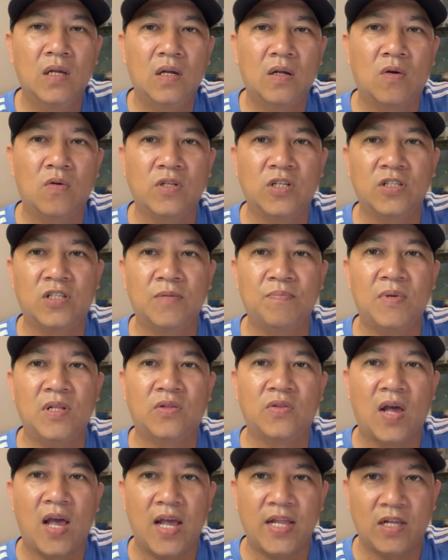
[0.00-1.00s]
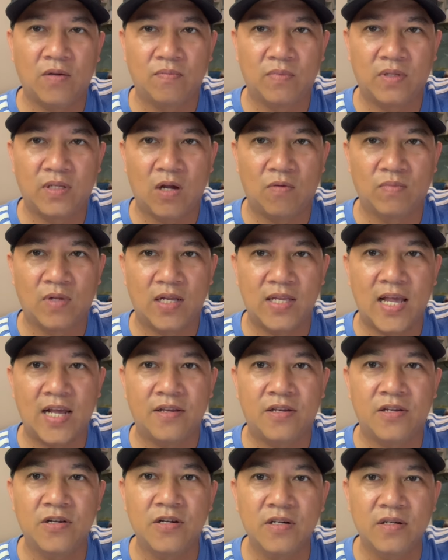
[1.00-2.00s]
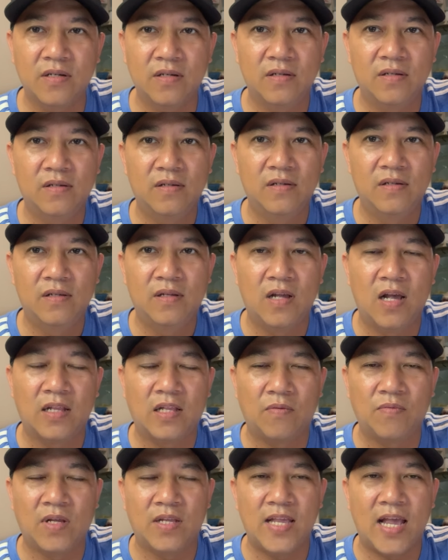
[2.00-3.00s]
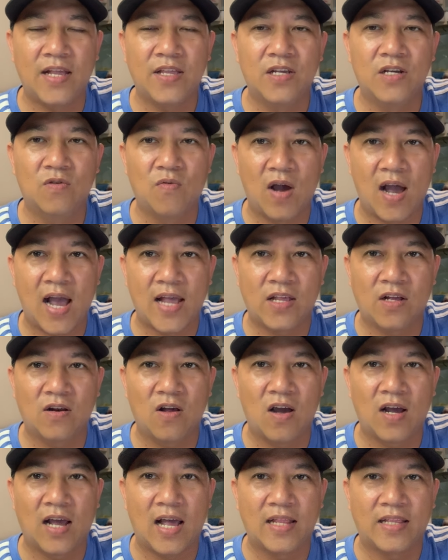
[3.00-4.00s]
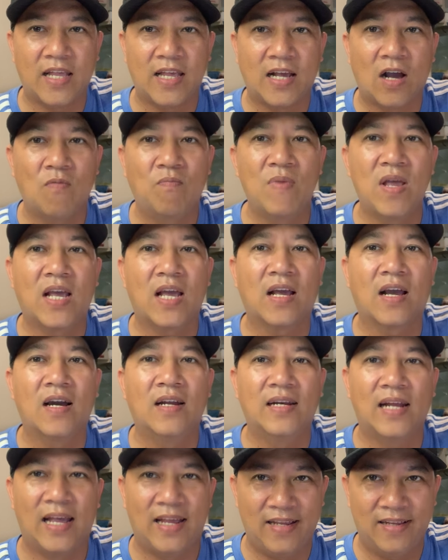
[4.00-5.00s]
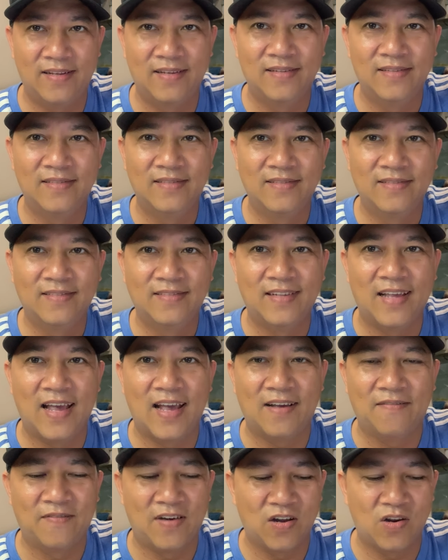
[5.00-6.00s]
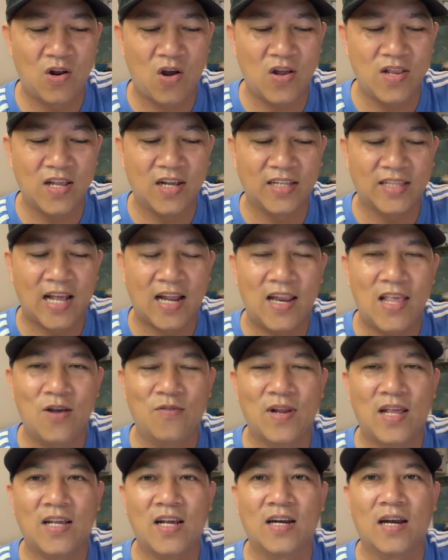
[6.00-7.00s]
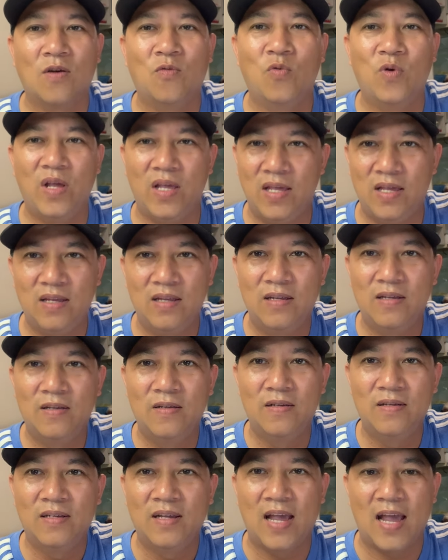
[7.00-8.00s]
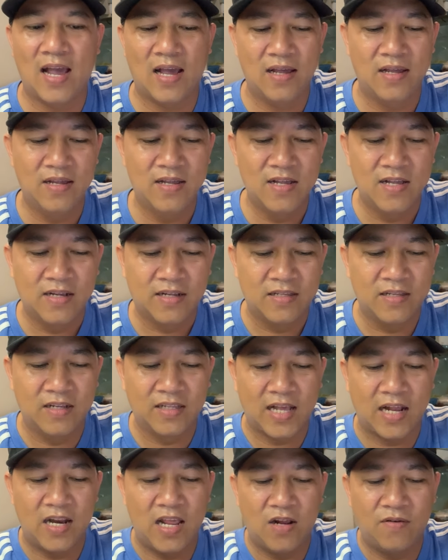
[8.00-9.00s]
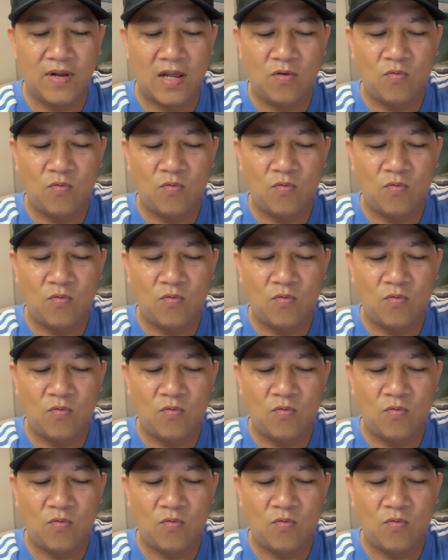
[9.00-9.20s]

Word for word: của sư thích minh tuệ trong trong thời gian trước à, trong thời gian vừa qua cho đó các anh chị không biết cái kênh này ha và đó những cái tài liệu này rất là quý ha những tài liệu này